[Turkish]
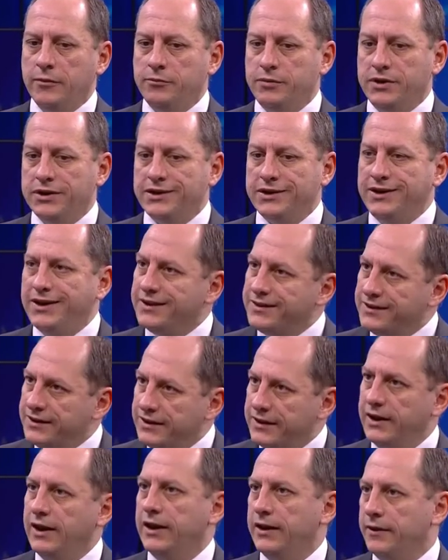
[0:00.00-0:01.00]
bir
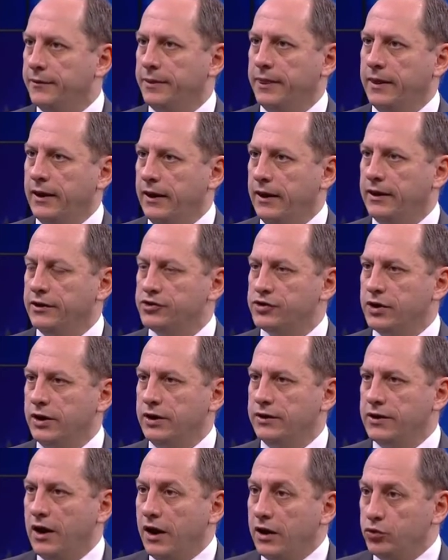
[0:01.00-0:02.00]
getiri
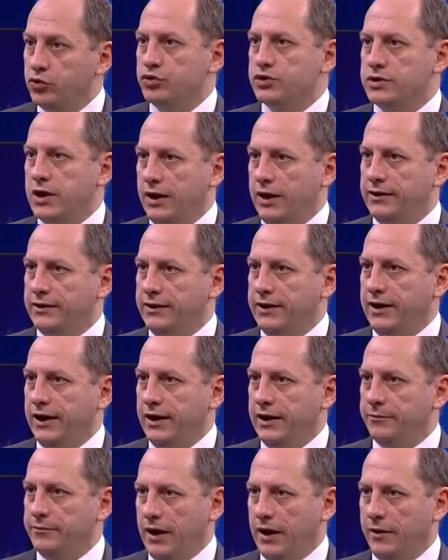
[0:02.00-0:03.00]
şeyi daha yükseldi
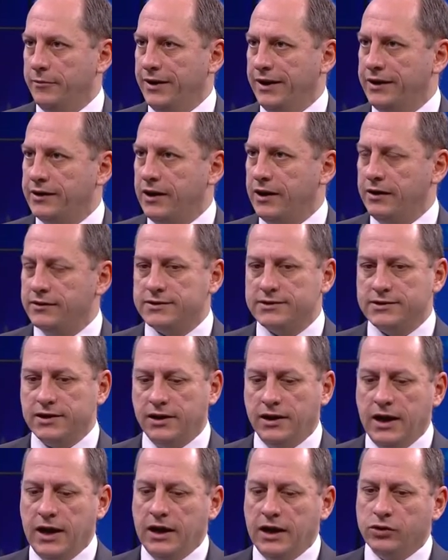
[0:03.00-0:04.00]
diyelim yani
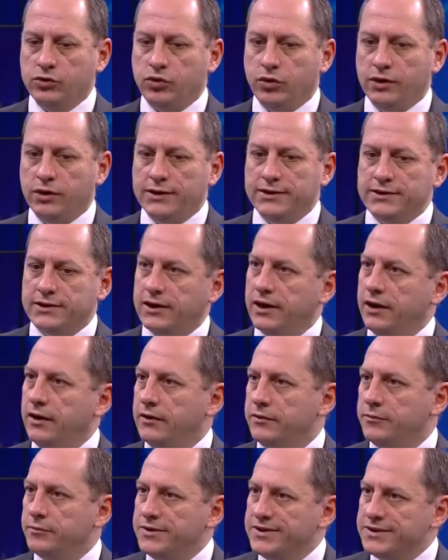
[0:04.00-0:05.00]
beklentisi.
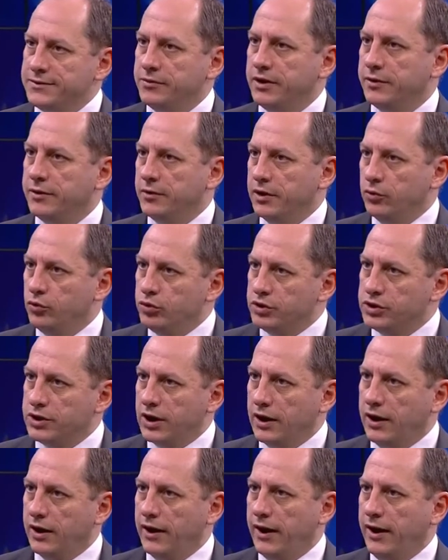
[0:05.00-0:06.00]
Dolayısıyla bizim gibi
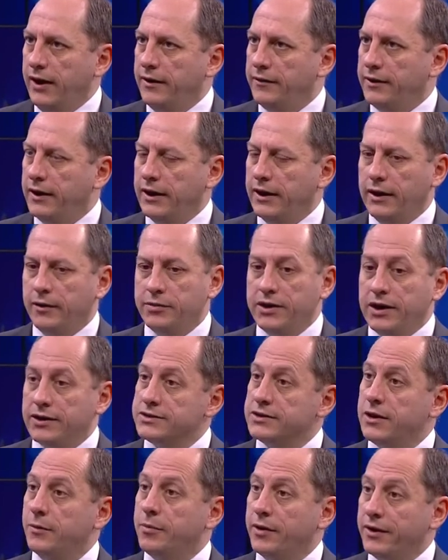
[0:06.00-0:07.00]
ülkelere e,
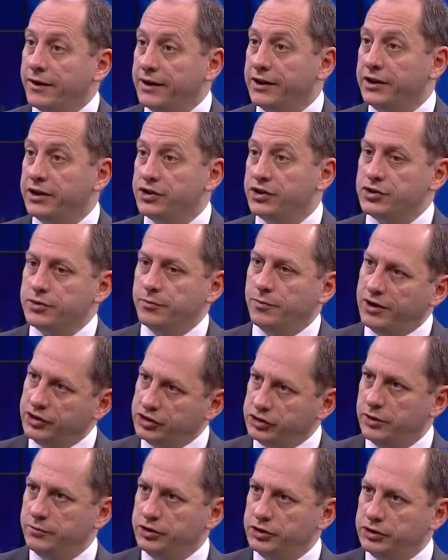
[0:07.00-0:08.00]
biraz da para girişi
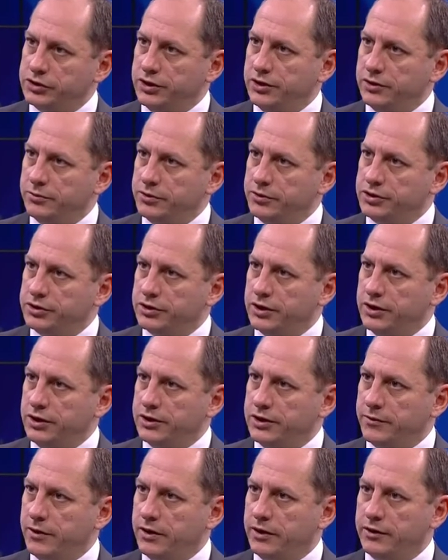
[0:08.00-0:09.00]
başlamıştı yılbaşından
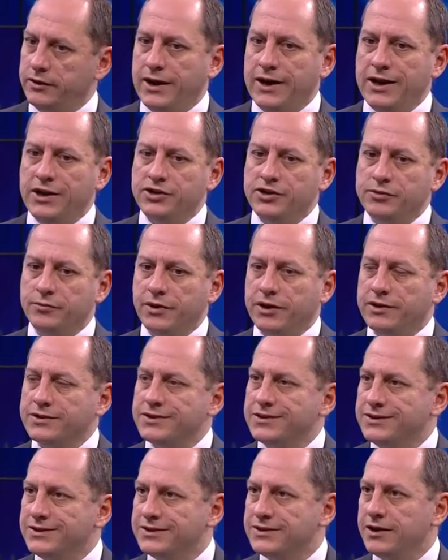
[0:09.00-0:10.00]
itibaren. Şimdi
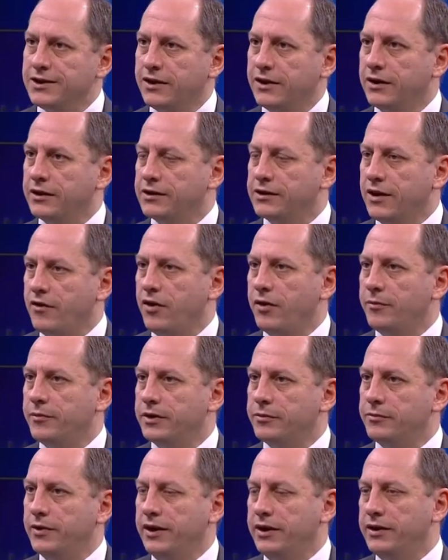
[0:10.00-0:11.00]
biraz hızlanarak devam
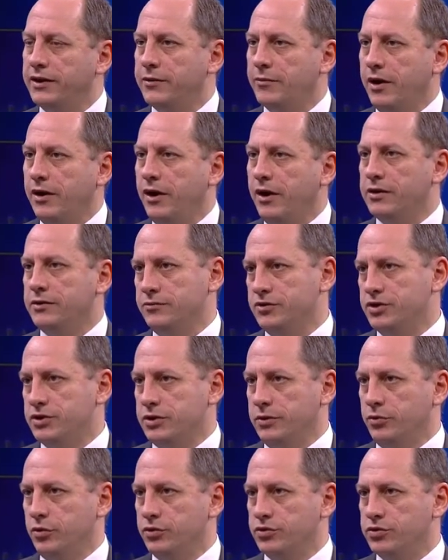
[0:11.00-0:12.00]
etme ihtimali artmış
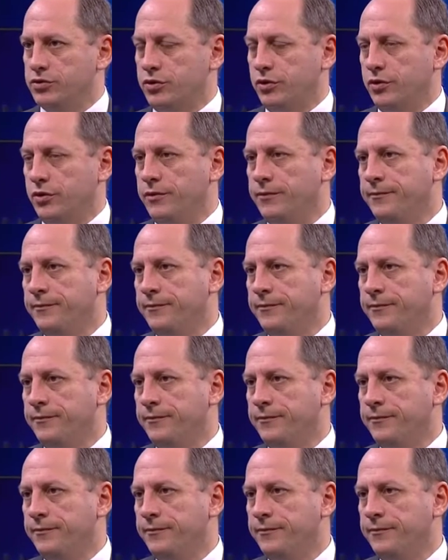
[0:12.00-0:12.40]
gibi gözüküyor.